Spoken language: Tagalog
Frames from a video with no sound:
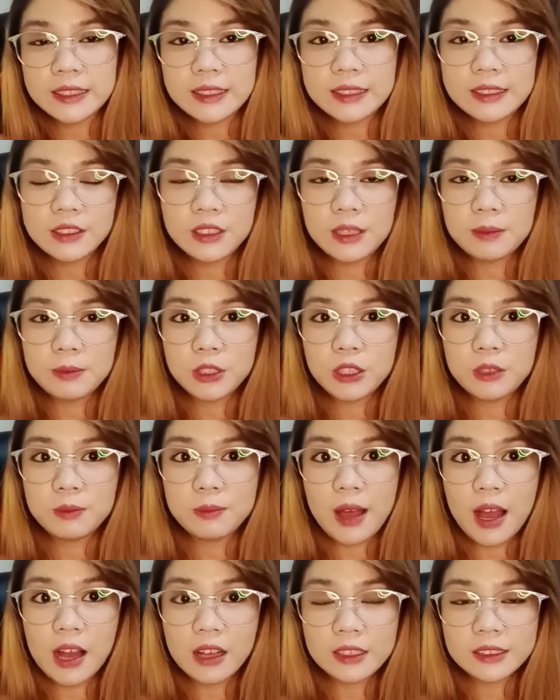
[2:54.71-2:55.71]
sa description
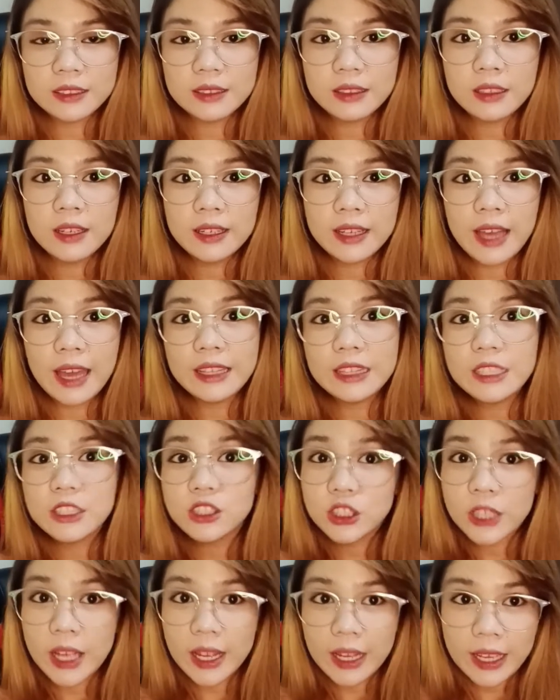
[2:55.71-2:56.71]
box. Kindly
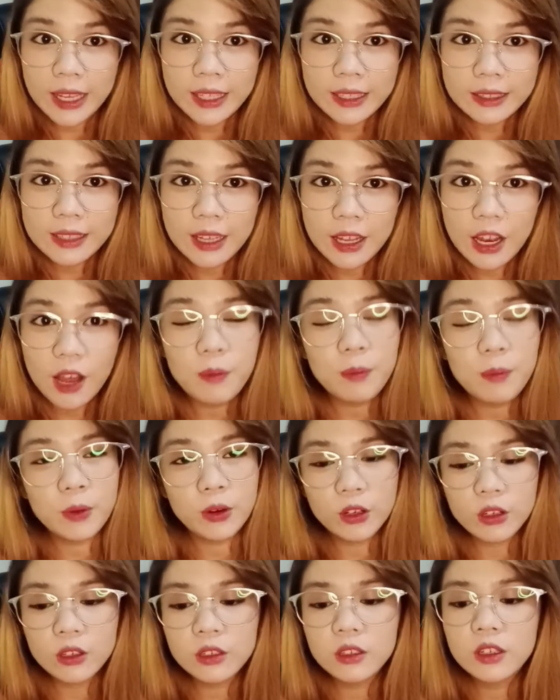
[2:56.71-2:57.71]
check it na lang
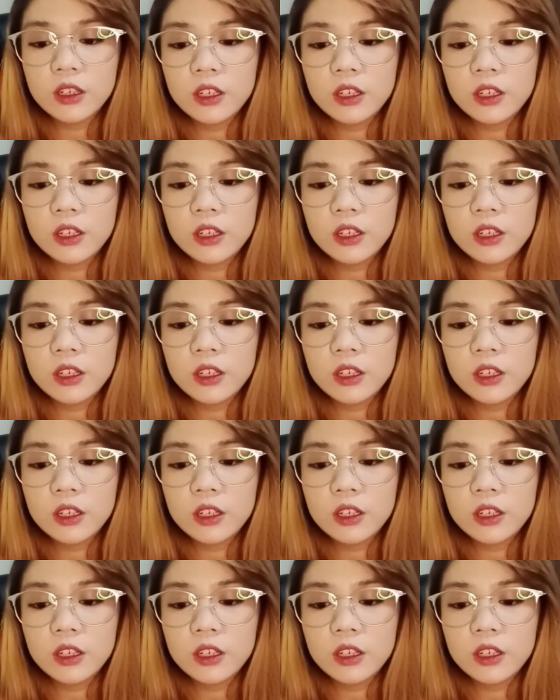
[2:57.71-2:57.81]
po.